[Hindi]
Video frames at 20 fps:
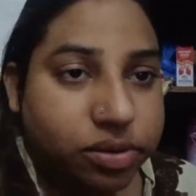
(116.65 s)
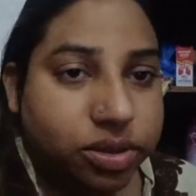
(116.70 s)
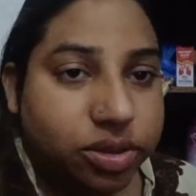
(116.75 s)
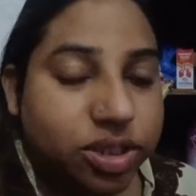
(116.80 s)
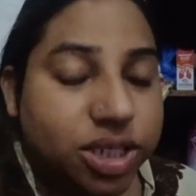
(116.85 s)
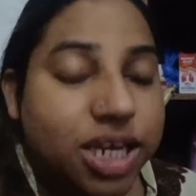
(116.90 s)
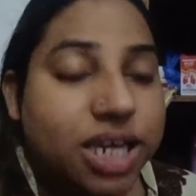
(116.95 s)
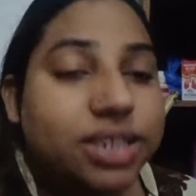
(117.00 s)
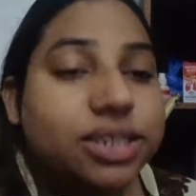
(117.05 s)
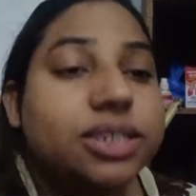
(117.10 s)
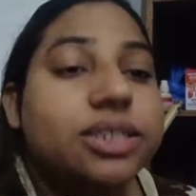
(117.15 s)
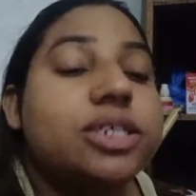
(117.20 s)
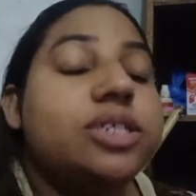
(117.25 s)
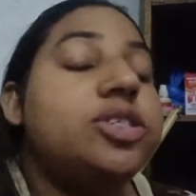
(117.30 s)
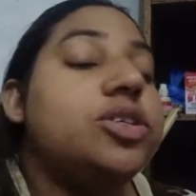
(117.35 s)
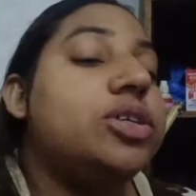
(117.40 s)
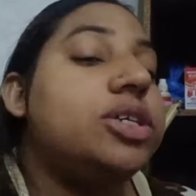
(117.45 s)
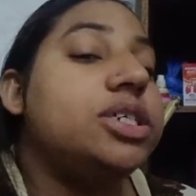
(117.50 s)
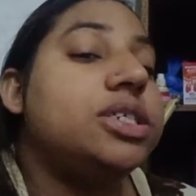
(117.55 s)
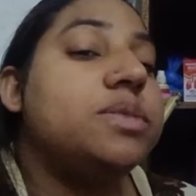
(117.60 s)
तो ये थी जी
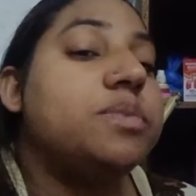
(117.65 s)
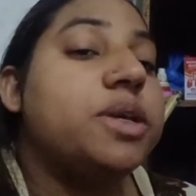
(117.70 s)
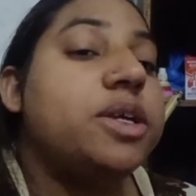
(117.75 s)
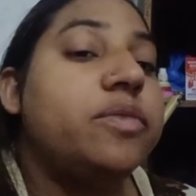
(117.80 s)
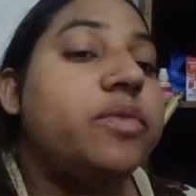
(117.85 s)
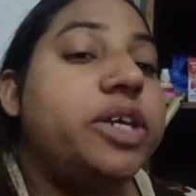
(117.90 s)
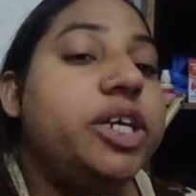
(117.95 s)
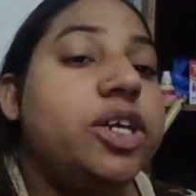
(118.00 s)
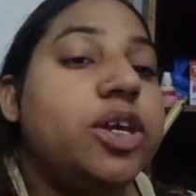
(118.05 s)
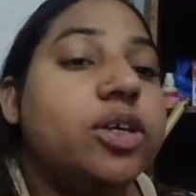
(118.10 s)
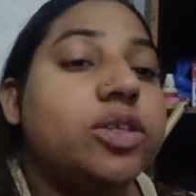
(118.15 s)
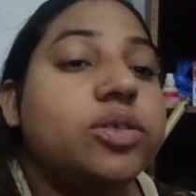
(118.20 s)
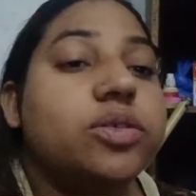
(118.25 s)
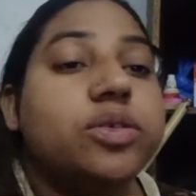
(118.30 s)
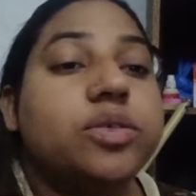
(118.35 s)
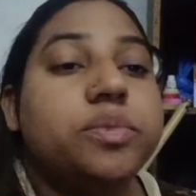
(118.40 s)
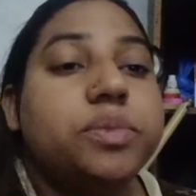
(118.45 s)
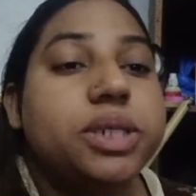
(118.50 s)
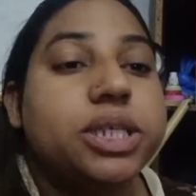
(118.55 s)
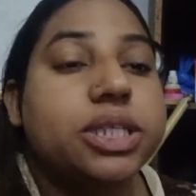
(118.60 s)
छोटी सी मेरी वीडियो तो
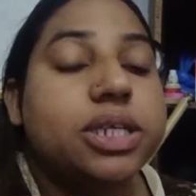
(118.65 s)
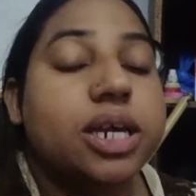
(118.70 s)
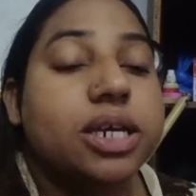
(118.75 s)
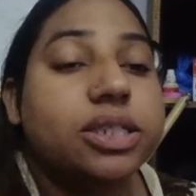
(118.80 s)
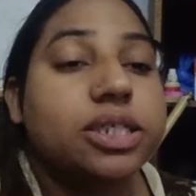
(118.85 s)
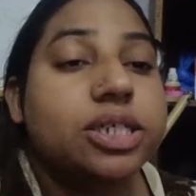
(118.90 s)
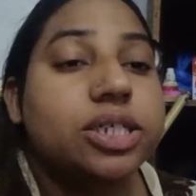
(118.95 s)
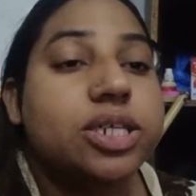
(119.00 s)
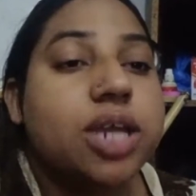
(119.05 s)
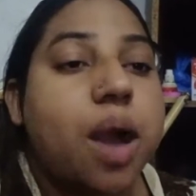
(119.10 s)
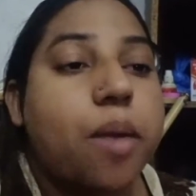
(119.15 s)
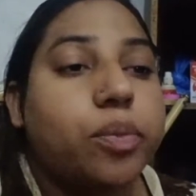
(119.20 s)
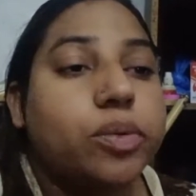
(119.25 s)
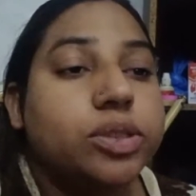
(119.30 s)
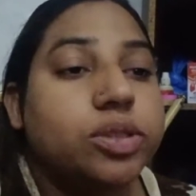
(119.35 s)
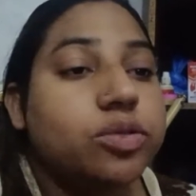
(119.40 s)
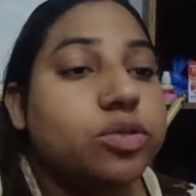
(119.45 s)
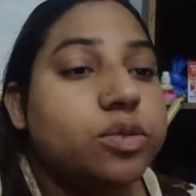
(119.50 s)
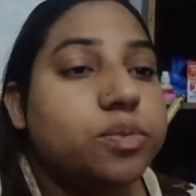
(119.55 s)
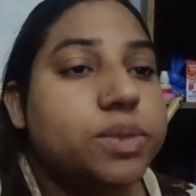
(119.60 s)
उम्मीद करती जी आपको
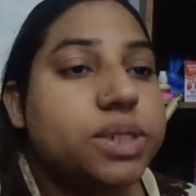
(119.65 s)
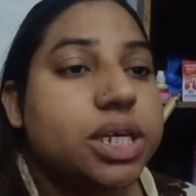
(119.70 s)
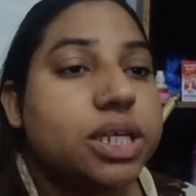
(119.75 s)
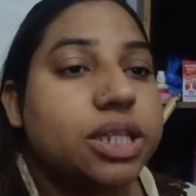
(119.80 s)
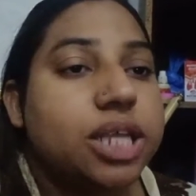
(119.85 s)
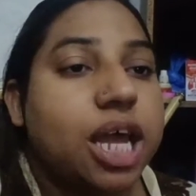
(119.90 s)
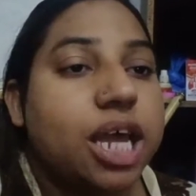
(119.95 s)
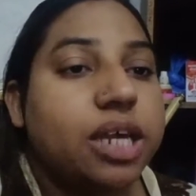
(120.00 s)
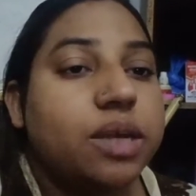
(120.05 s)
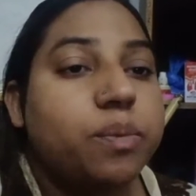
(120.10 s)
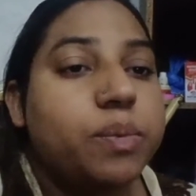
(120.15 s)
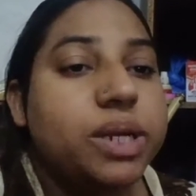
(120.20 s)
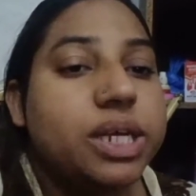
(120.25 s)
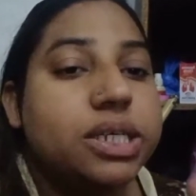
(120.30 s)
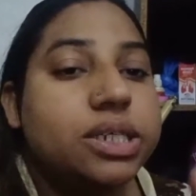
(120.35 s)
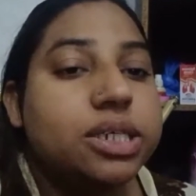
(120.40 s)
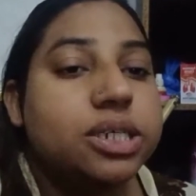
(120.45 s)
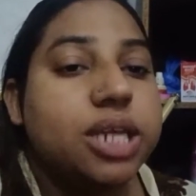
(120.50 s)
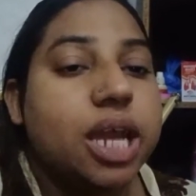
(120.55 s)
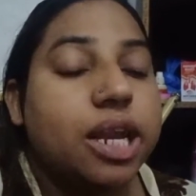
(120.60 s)
ज़रूर पसंद आएगी प्लीज़
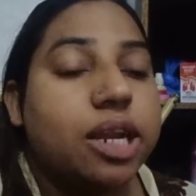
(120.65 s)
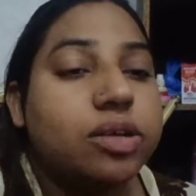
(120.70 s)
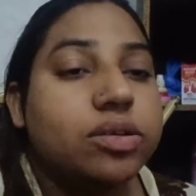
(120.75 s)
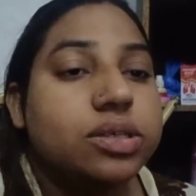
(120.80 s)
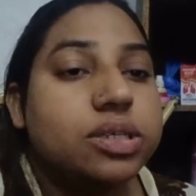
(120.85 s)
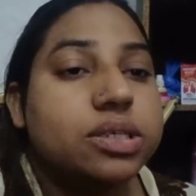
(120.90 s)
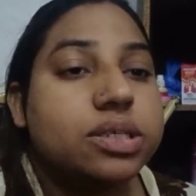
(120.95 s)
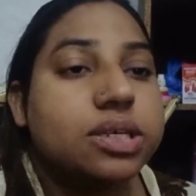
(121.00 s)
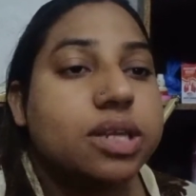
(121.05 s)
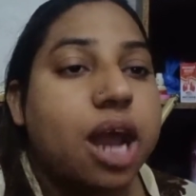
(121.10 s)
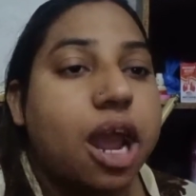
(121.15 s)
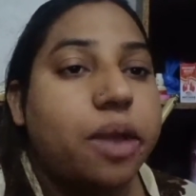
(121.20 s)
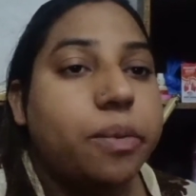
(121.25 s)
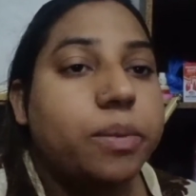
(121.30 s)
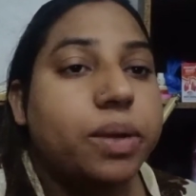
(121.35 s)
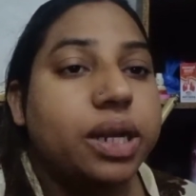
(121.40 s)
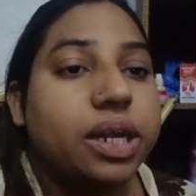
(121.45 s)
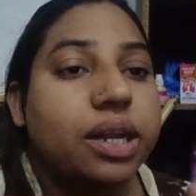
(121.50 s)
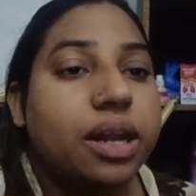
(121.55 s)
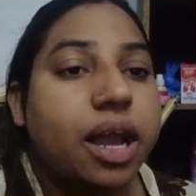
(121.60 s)
जी चैनल को सब्सक्राइब
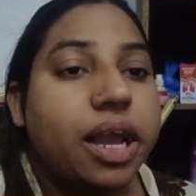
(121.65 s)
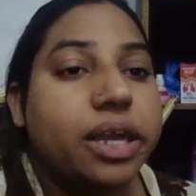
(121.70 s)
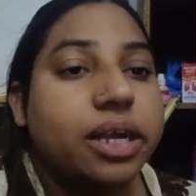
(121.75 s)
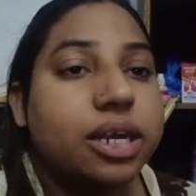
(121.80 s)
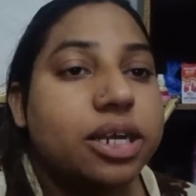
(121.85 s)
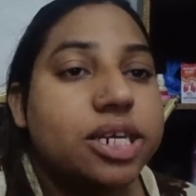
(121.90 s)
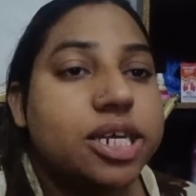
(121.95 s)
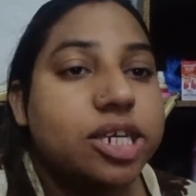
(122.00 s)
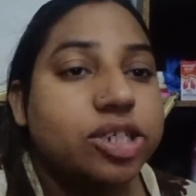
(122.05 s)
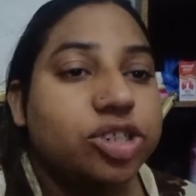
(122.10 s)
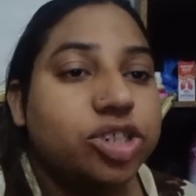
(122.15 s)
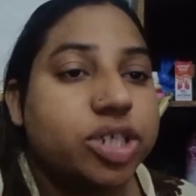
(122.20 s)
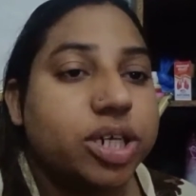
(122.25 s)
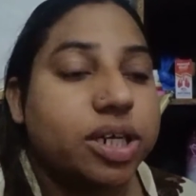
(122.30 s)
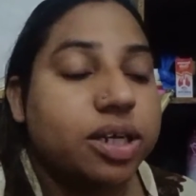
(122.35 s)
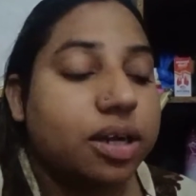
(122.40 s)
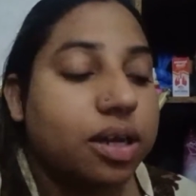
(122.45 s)
करें लाइक करें एंड शेयर